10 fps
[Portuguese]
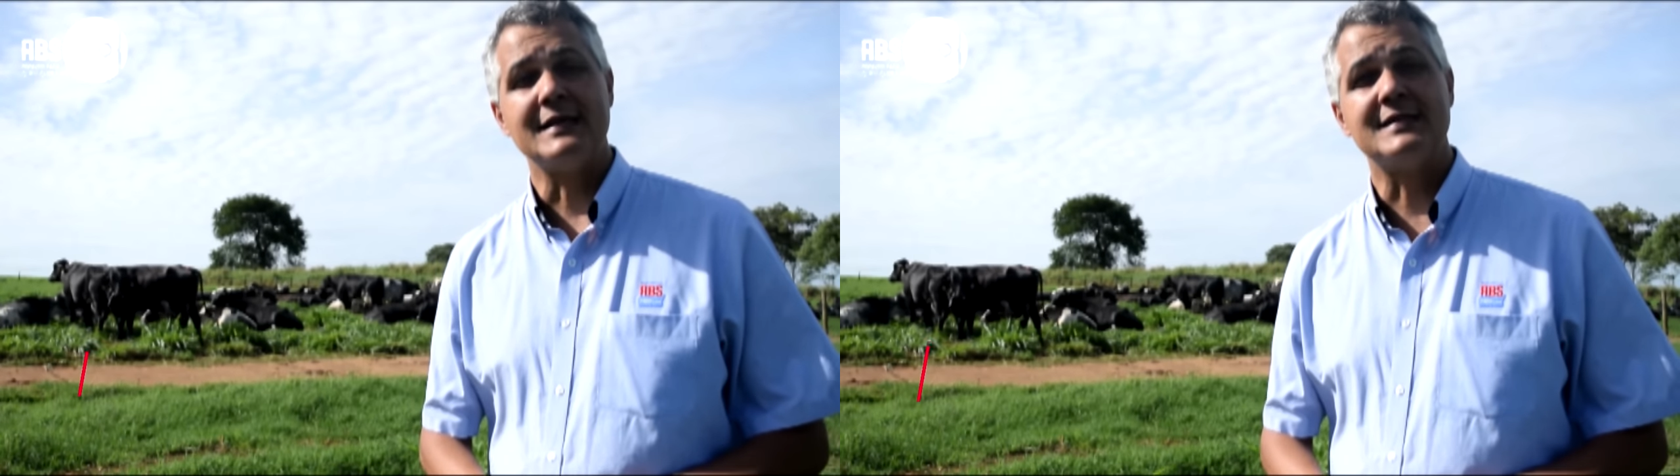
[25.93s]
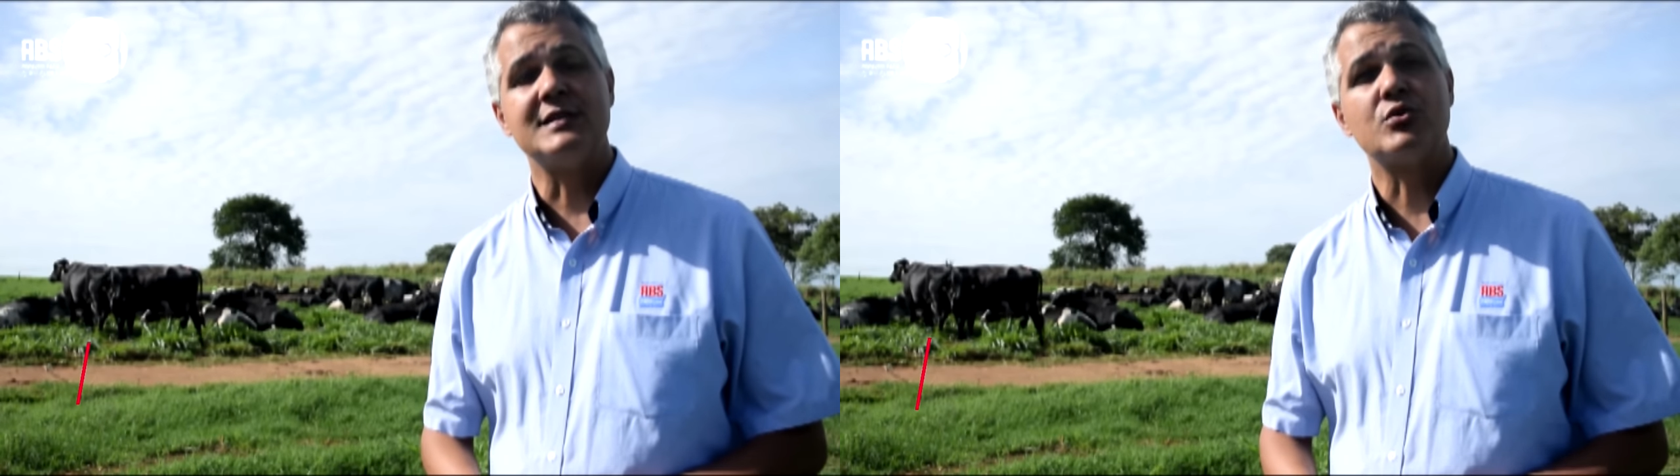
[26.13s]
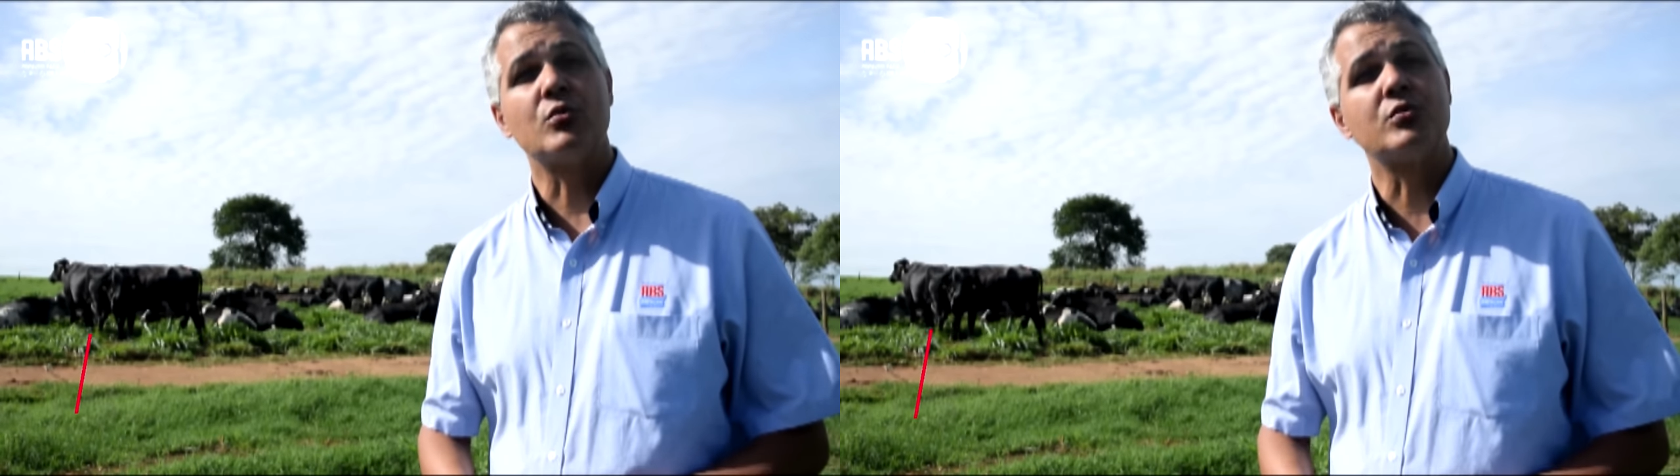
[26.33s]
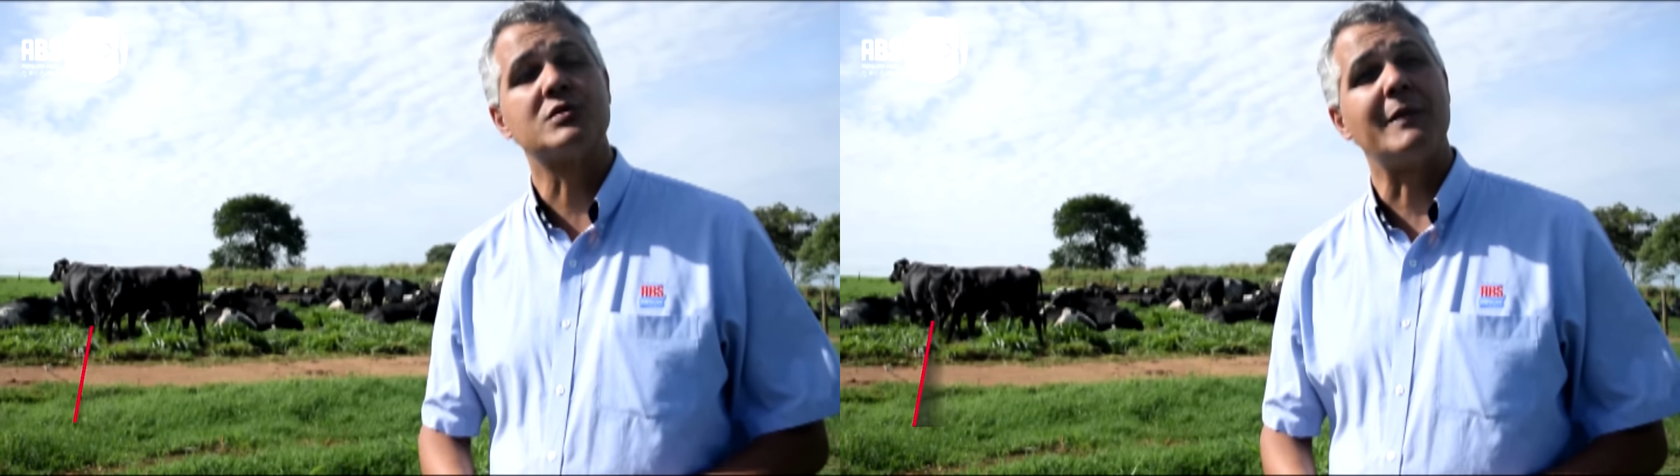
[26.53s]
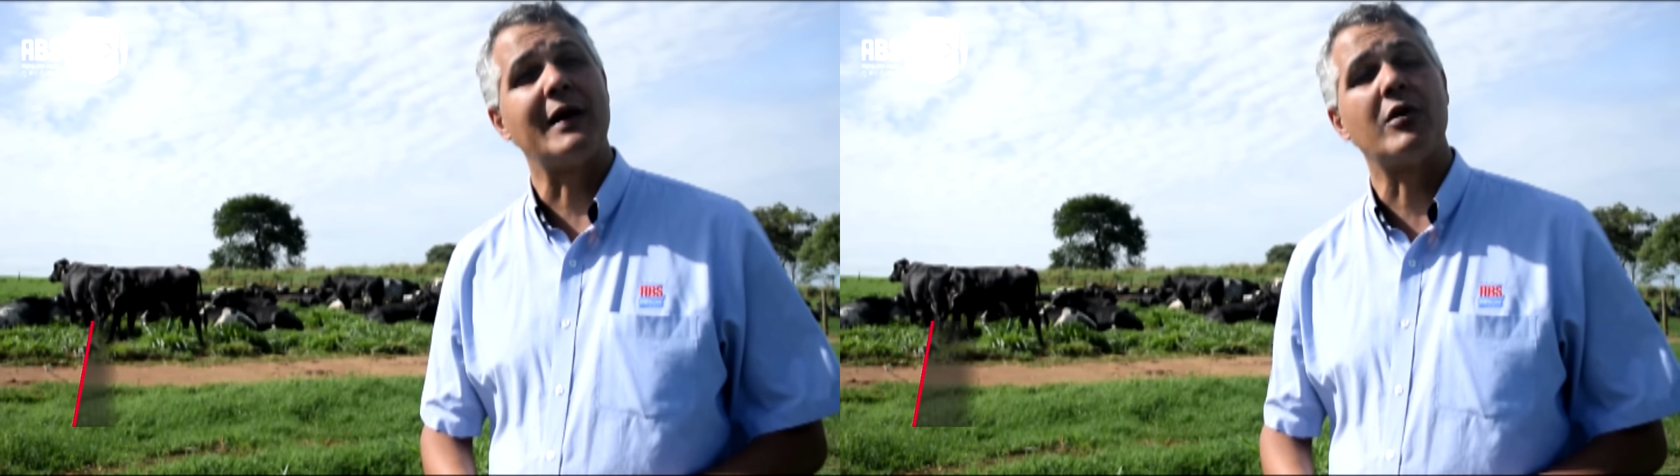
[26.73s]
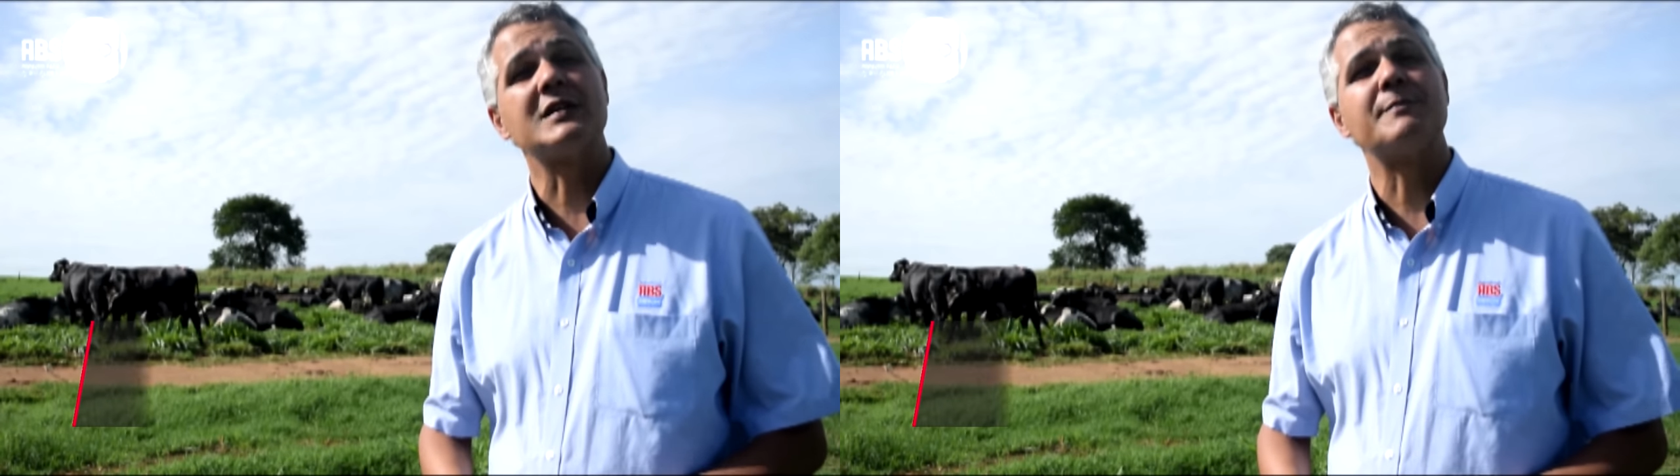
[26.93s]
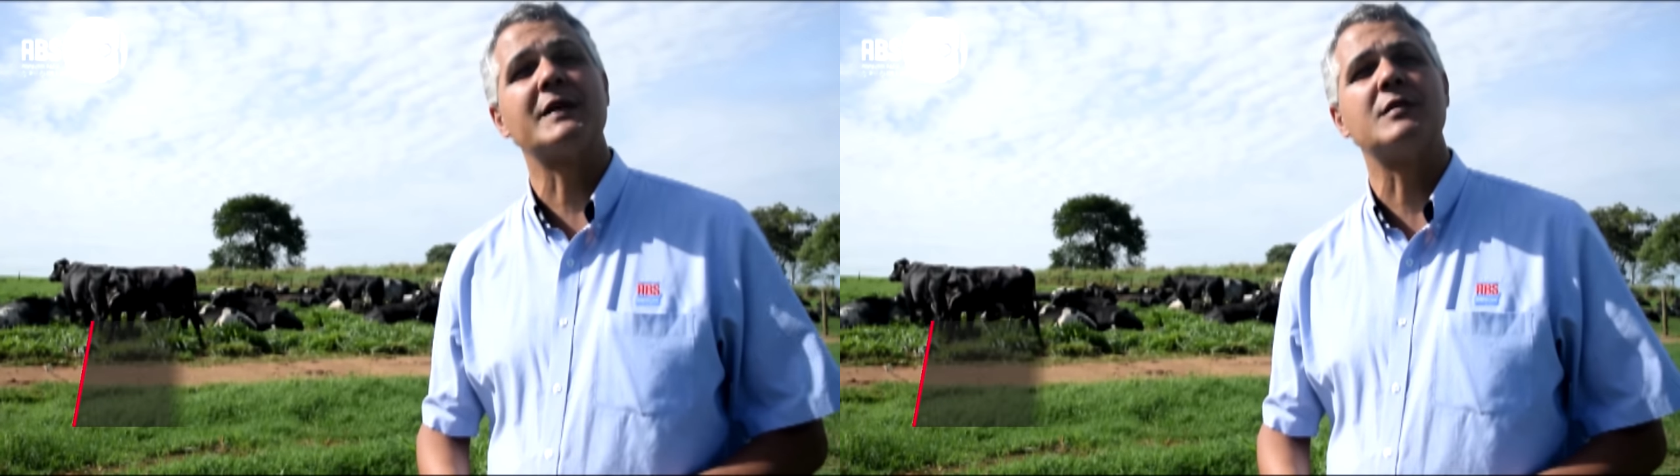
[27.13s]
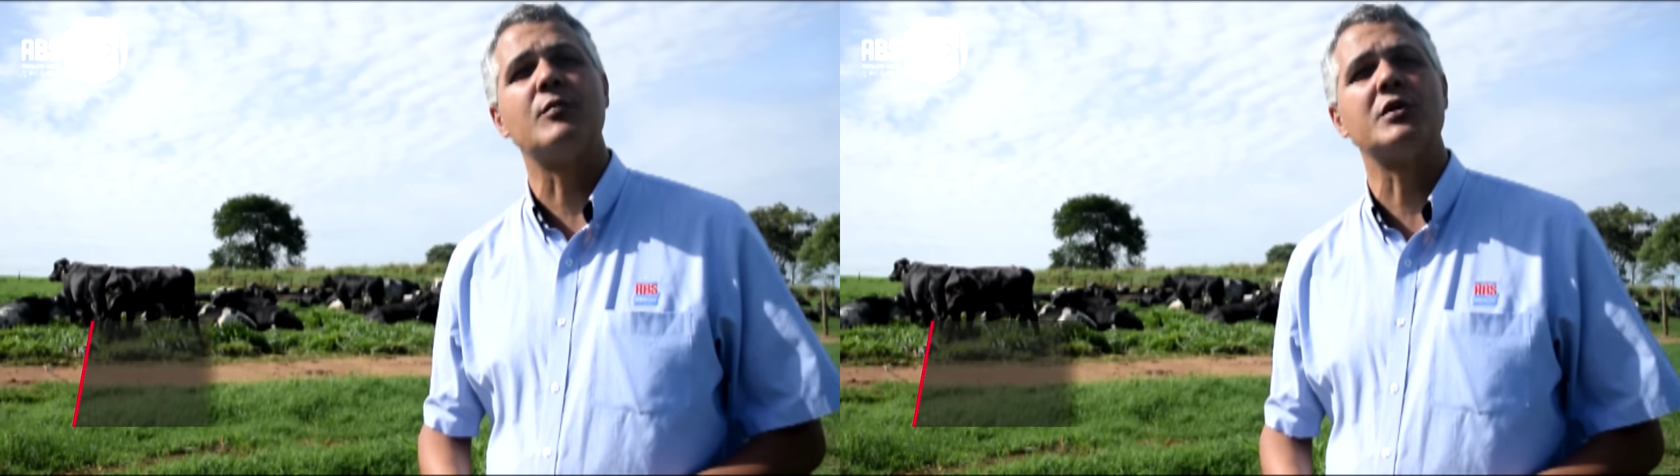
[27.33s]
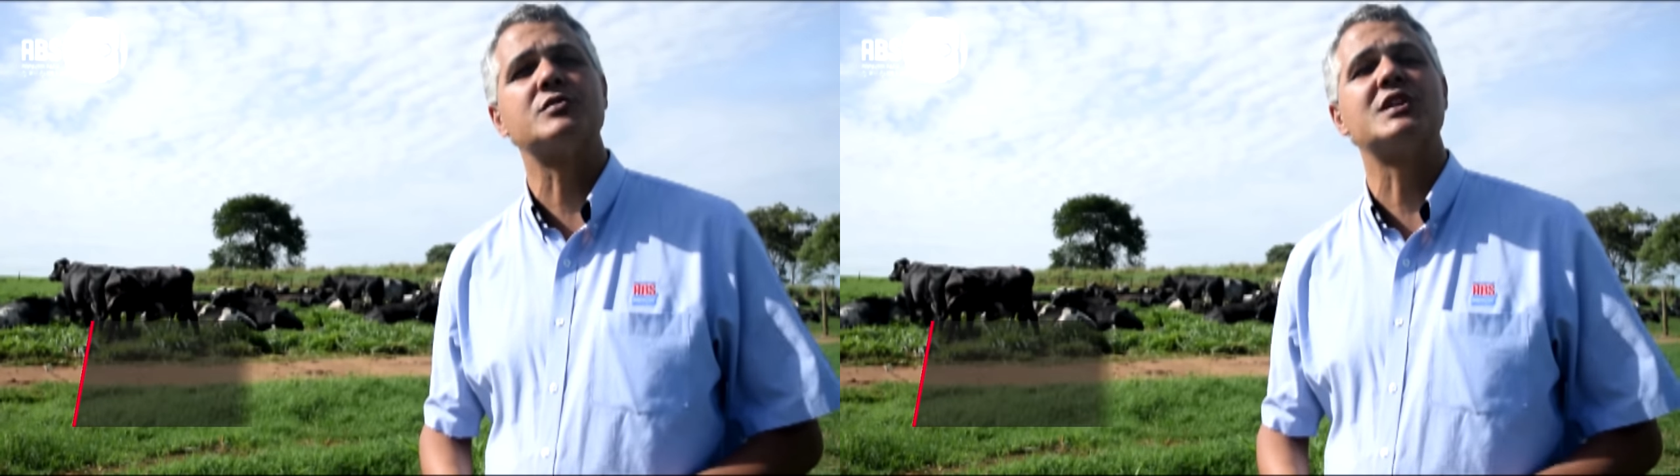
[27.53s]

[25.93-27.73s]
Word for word: existe um dos maiores patrimônios